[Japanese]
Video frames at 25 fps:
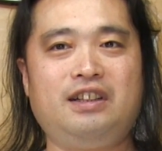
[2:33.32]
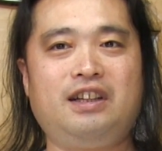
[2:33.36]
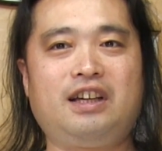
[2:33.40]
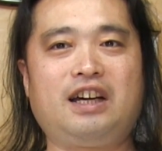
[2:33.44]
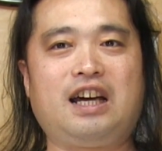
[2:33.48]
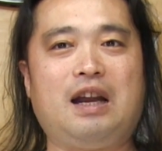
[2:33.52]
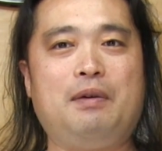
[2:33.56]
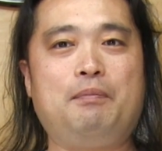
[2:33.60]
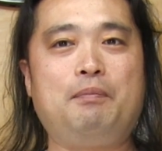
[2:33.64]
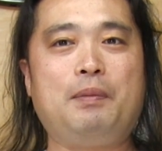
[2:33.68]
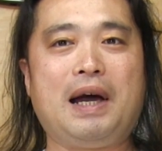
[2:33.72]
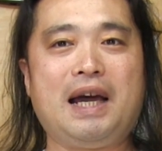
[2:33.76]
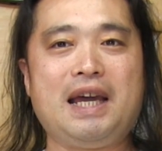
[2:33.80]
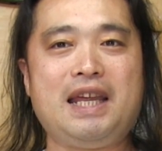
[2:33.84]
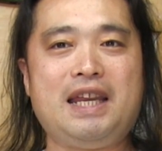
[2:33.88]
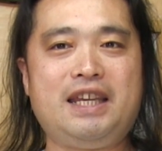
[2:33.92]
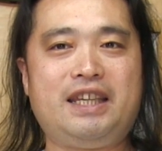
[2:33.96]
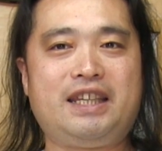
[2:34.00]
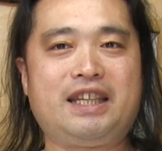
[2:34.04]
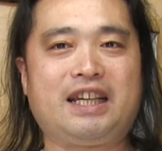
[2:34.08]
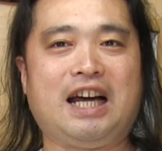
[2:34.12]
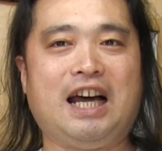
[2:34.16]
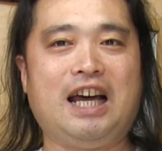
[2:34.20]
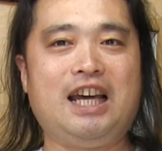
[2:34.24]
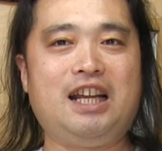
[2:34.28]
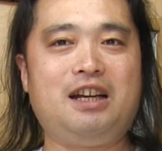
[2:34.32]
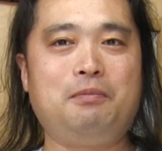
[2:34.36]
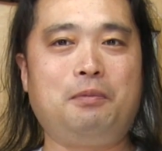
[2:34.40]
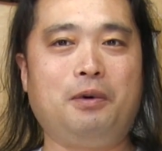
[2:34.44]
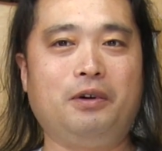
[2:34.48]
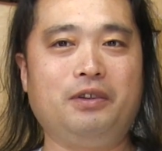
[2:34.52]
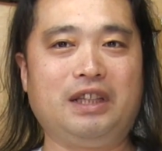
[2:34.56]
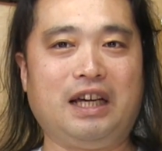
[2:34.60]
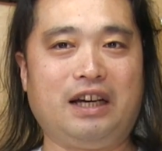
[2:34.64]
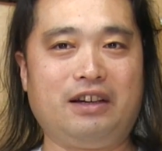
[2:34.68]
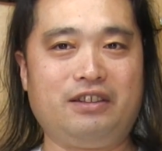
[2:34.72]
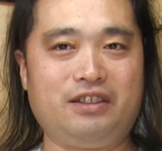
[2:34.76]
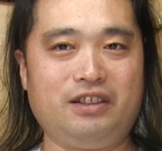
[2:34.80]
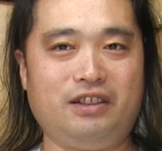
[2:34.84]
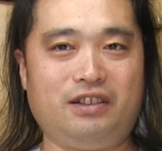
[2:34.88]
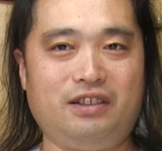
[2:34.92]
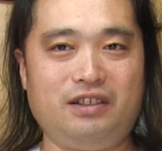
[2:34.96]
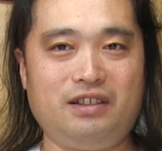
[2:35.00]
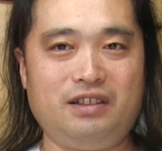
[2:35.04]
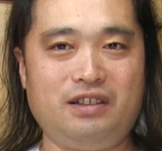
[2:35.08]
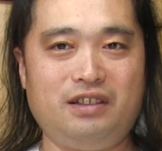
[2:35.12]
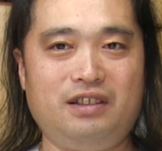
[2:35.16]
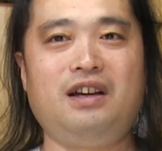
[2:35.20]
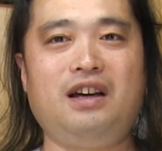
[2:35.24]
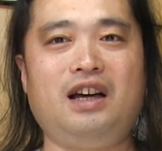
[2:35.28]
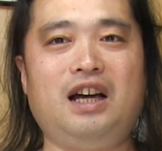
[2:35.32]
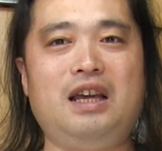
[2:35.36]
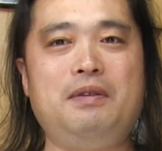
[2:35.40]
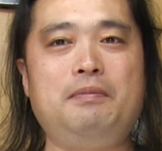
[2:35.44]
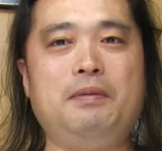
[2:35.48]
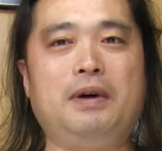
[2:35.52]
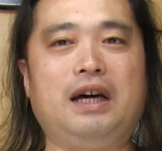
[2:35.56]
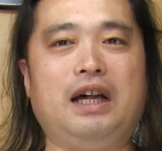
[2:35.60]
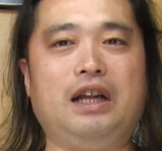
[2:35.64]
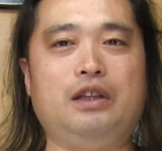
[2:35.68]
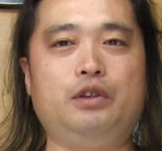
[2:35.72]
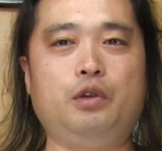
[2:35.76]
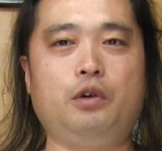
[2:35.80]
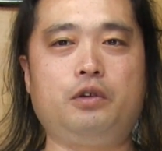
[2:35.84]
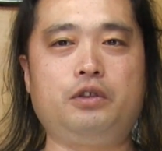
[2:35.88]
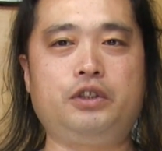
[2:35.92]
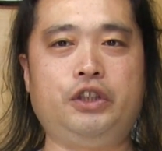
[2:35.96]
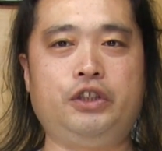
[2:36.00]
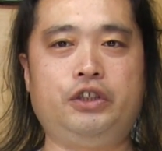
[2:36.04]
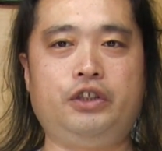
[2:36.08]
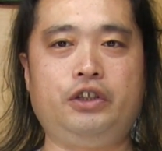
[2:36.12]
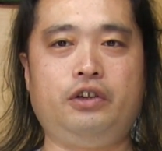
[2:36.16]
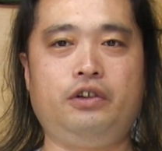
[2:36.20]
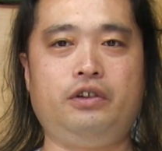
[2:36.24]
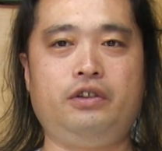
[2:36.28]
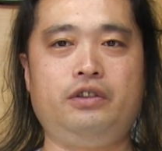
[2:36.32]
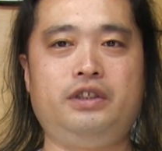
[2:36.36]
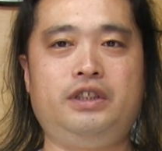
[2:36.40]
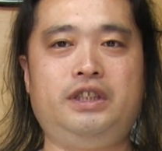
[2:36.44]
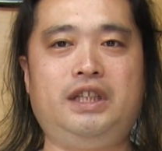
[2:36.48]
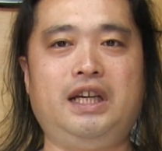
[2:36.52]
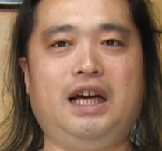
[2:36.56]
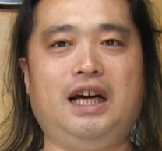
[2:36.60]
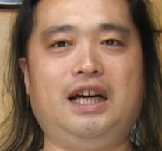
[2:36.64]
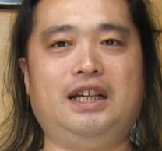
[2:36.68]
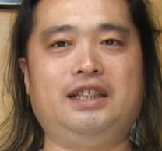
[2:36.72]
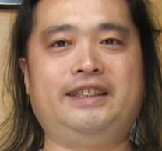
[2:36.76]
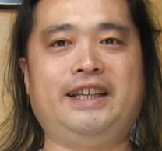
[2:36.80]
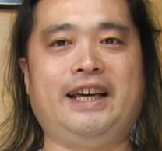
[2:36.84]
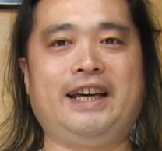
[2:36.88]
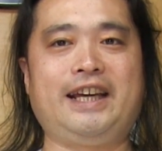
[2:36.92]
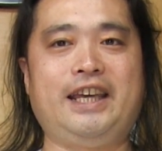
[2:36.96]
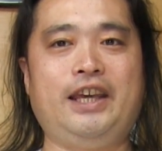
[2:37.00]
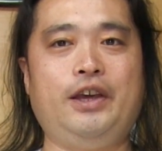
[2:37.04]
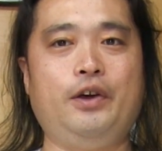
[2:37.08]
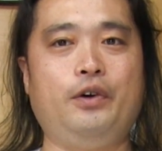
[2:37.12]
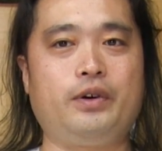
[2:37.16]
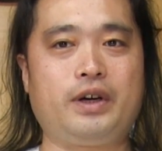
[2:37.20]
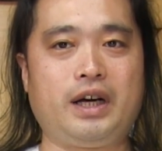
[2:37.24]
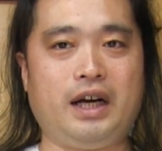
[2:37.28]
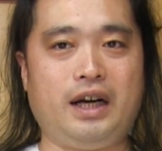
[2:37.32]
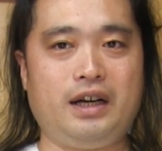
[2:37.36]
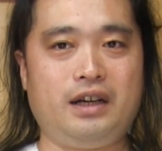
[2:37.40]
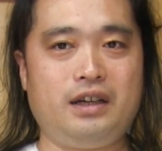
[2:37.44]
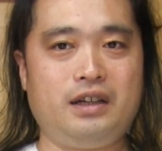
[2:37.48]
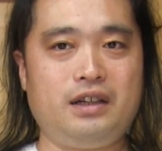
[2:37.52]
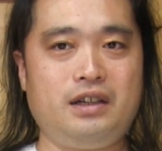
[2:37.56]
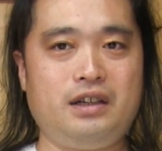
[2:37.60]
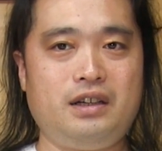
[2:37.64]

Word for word: だから毎日買えるもんなんですよ。あ、今から読書しよう。じゃあ下げようか。